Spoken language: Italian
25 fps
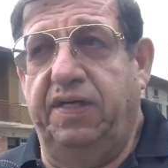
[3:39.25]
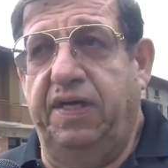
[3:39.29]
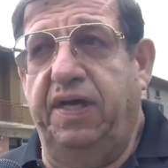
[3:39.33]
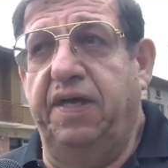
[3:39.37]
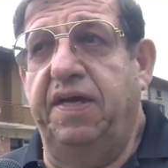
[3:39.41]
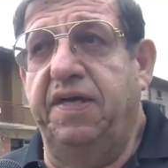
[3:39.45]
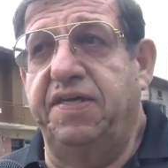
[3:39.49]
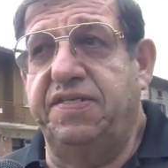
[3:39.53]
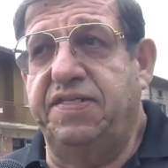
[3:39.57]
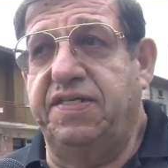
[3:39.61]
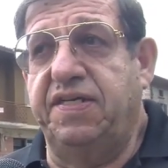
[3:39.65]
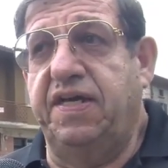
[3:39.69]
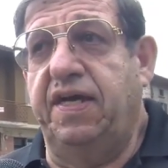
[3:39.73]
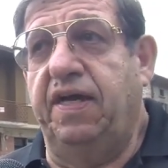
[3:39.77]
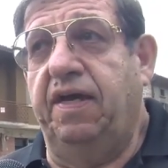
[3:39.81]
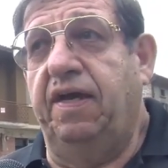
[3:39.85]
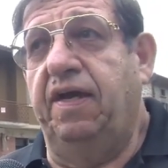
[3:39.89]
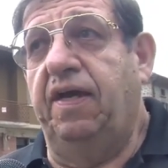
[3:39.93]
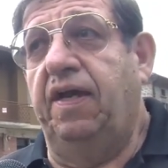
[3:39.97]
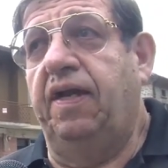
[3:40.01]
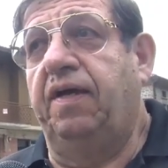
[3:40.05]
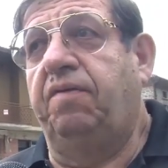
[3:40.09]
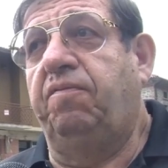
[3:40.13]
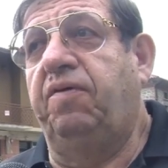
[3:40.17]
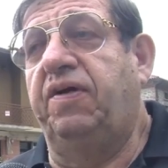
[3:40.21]
eh, se
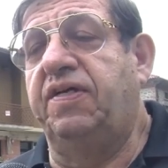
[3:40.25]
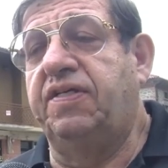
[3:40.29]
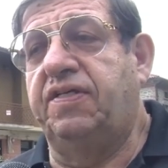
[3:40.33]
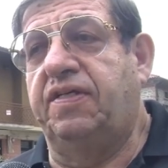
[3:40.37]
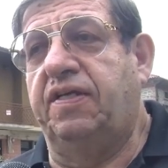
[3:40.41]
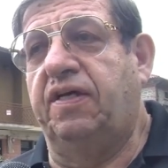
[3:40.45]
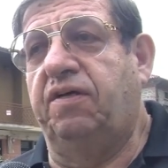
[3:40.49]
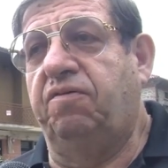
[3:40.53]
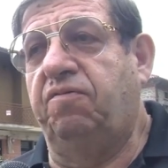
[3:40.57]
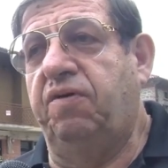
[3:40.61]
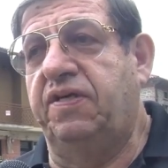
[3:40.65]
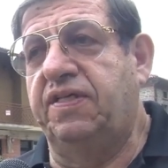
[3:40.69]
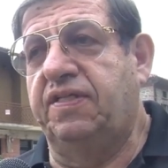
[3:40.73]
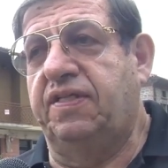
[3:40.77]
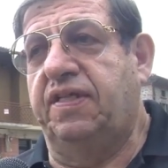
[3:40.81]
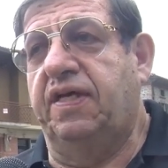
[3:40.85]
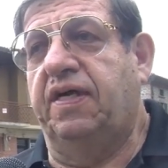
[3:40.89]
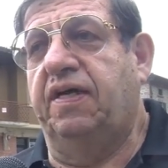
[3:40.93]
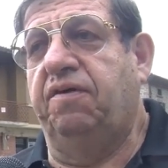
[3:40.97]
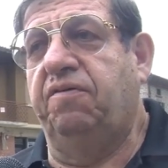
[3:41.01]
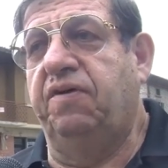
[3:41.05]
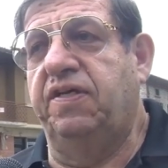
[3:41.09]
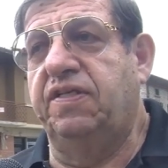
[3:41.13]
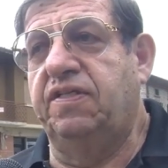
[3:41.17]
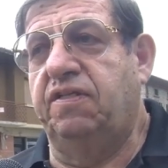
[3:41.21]

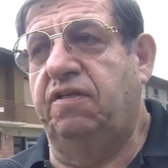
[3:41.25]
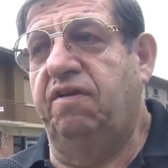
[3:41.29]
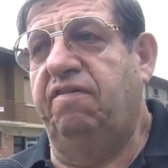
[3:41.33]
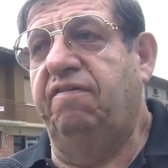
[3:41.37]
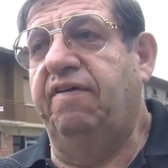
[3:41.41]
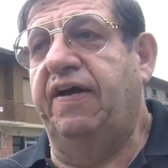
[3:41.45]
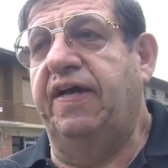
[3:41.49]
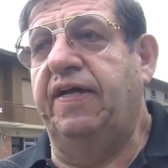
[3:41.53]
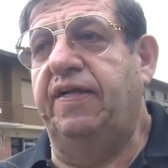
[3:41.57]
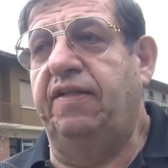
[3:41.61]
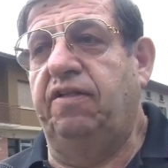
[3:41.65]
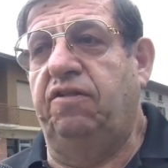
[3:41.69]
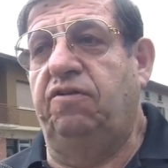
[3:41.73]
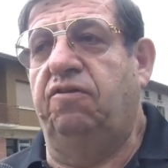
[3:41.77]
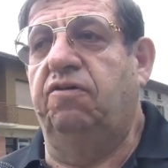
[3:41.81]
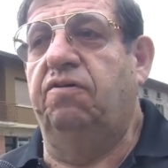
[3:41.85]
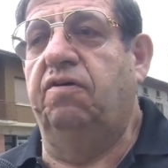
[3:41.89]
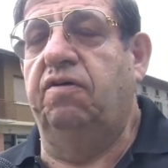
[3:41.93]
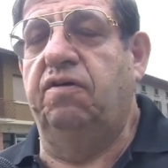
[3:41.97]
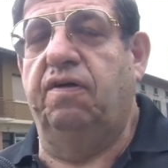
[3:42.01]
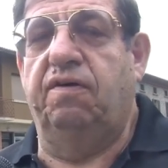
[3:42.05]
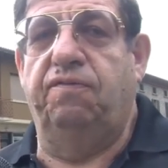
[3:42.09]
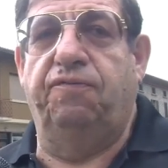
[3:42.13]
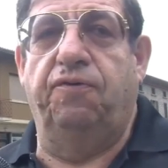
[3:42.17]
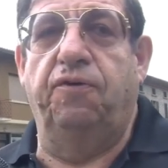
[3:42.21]
questo
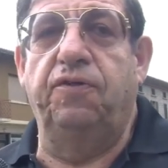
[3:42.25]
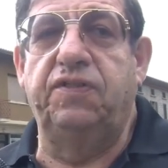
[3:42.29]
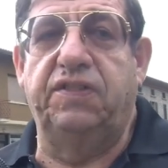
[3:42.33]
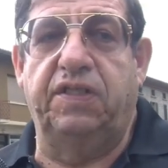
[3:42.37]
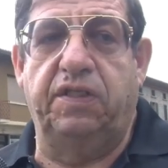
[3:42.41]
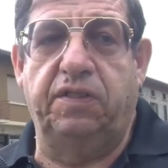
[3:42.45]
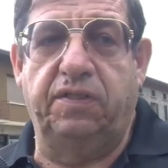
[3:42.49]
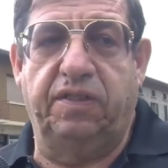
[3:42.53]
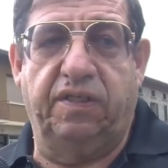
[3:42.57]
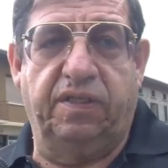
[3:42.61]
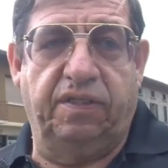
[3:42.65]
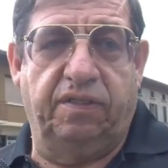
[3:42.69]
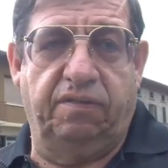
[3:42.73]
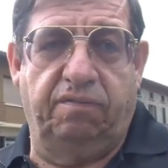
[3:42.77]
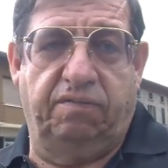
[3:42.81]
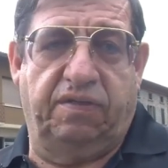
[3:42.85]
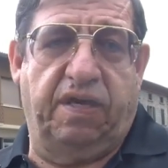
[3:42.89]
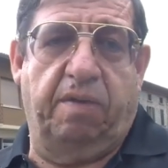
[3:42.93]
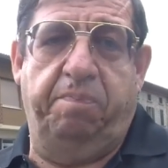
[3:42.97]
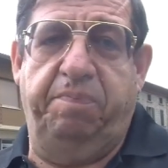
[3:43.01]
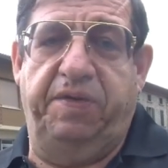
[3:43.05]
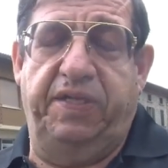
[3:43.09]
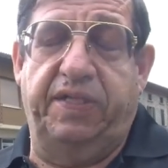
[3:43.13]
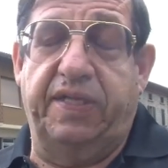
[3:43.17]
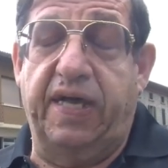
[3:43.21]
evento fosse
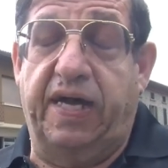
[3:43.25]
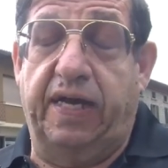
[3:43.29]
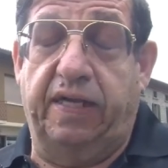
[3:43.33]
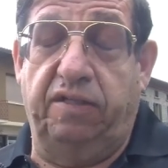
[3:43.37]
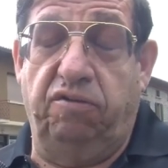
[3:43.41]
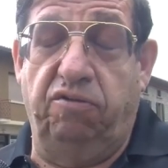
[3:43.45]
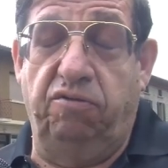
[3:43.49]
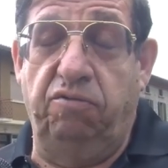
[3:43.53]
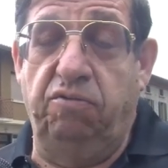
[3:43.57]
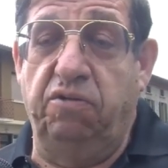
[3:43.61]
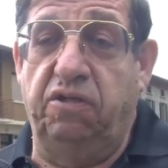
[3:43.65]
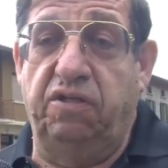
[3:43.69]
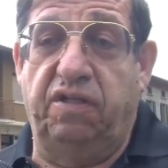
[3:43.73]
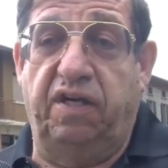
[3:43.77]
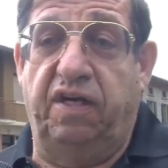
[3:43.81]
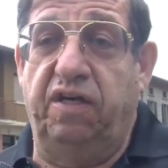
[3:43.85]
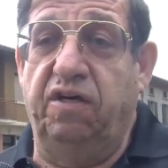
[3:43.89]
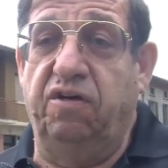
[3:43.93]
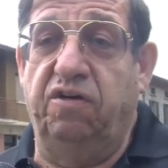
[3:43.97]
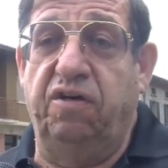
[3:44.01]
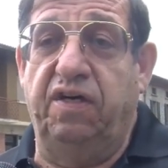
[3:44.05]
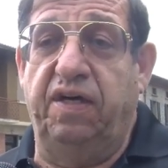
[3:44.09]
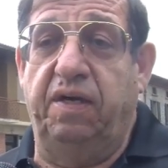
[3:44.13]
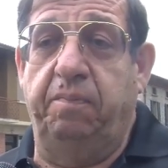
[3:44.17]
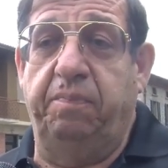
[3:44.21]
capitato due o tre
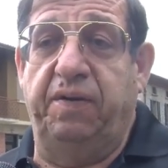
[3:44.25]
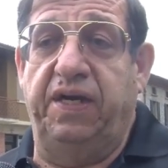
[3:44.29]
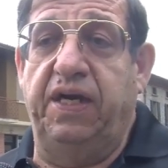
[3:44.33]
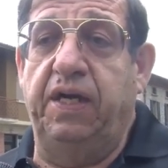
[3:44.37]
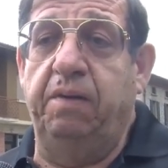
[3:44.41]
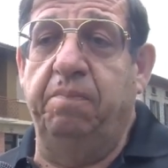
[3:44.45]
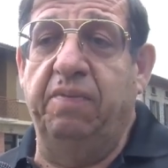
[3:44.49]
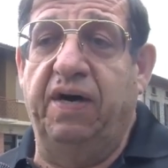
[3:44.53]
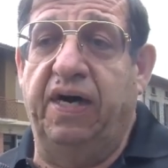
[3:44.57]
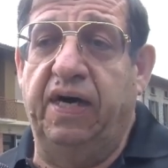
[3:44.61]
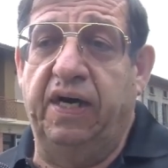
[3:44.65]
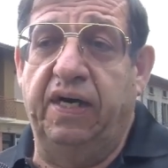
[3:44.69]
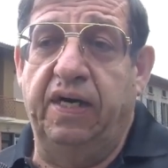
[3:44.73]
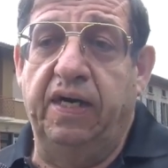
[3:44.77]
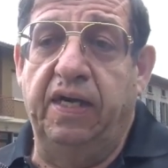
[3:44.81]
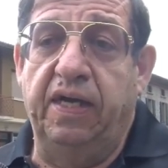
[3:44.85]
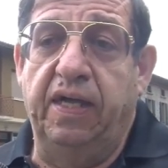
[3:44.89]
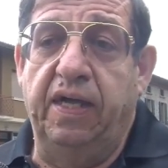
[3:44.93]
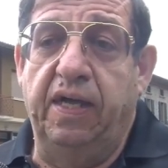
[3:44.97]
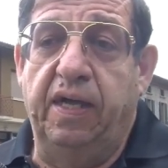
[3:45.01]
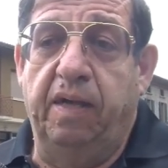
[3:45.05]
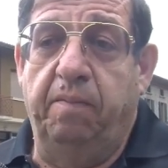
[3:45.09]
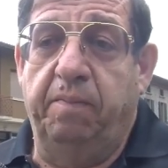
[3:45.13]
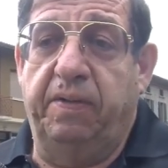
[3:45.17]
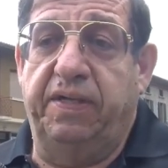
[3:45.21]
ore prima,
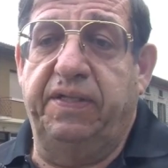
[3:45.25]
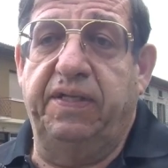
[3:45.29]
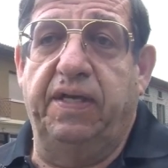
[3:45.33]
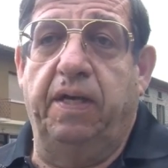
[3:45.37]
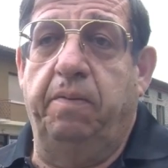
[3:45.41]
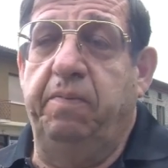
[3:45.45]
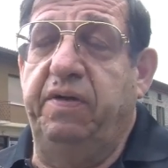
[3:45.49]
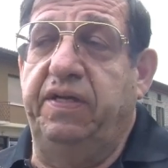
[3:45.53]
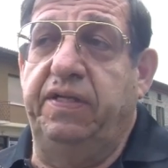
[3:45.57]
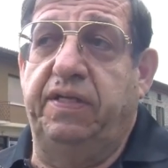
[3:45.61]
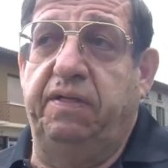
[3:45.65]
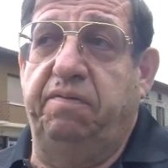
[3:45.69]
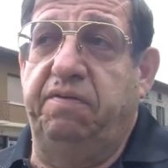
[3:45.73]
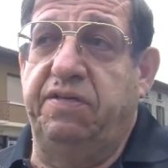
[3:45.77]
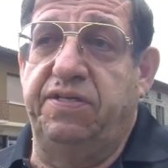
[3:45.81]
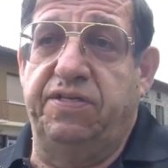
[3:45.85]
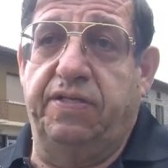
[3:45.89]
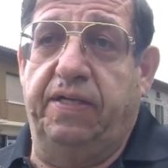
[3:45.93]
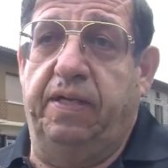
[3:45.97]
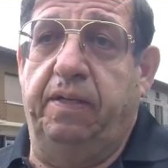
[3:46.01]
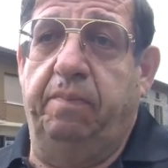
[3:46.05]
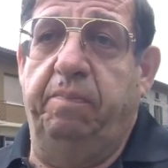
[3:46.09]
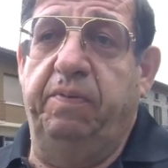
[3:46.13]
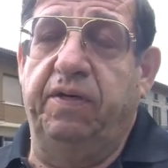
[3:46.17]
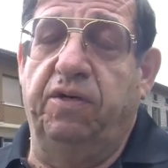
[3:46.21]
praticamente qui si
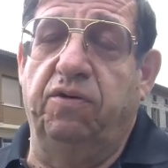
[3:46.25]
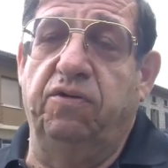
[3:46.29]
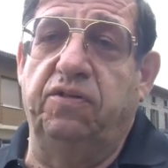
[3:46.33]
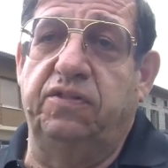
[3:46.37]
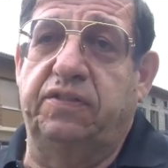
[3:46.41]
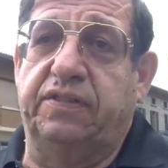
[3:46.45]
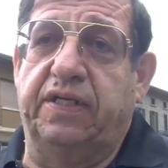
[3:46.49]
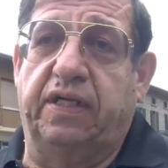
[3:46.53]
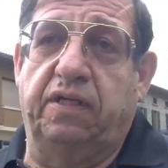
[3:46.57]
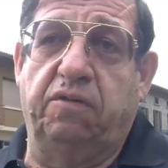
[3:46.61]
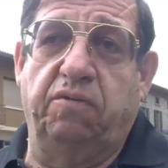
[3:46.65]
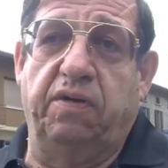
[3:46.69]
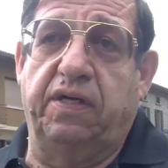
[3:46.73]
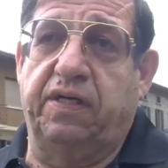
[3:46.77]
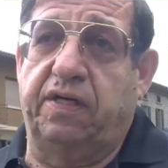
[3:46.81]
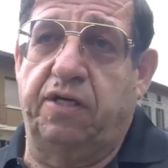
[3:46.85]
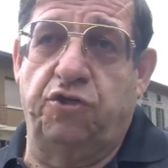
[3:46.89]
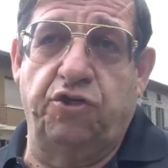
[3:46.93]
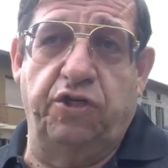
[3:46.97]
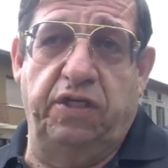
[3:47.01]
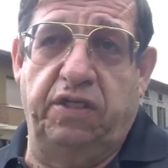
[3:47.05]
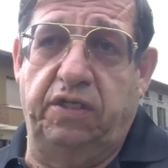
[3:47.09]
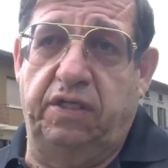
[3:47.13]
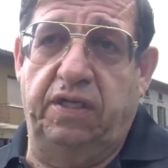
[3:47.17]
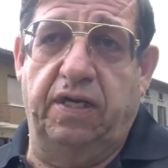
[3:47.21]
sarebbe contato qualche
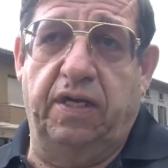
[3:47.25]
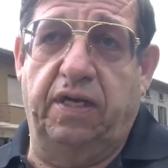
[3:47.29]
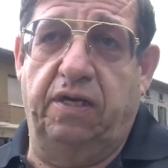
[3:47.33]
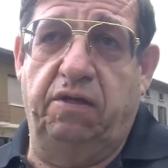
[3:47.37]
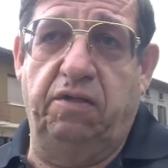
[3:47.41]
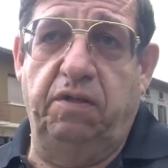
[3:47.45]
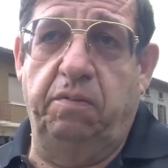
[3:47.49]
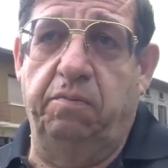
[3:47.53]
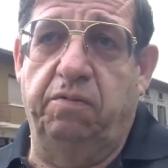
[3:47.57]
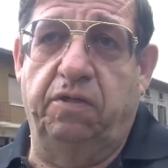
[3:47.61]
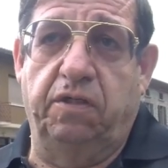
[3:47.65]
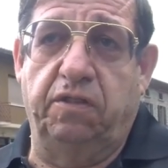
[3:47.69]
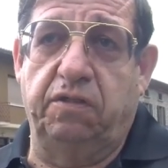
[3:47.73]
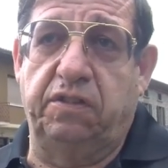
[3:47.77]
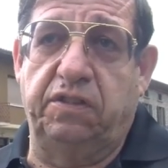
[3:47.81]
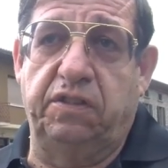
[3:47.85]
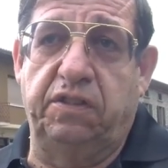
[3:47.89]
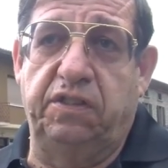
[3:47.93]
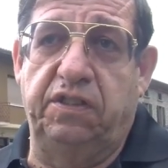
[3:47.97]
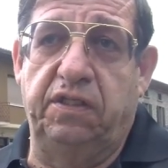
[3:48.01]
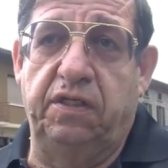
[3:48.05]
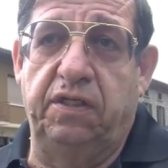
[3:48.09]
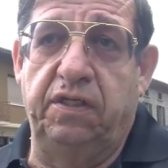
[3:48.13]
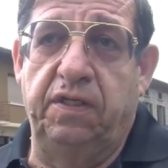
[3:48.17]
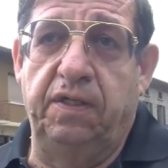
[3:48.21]
centinaio di
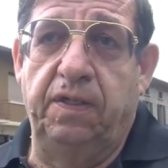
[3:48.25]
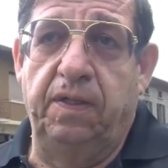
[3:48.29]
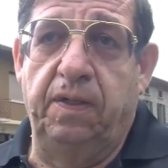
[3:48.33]
morti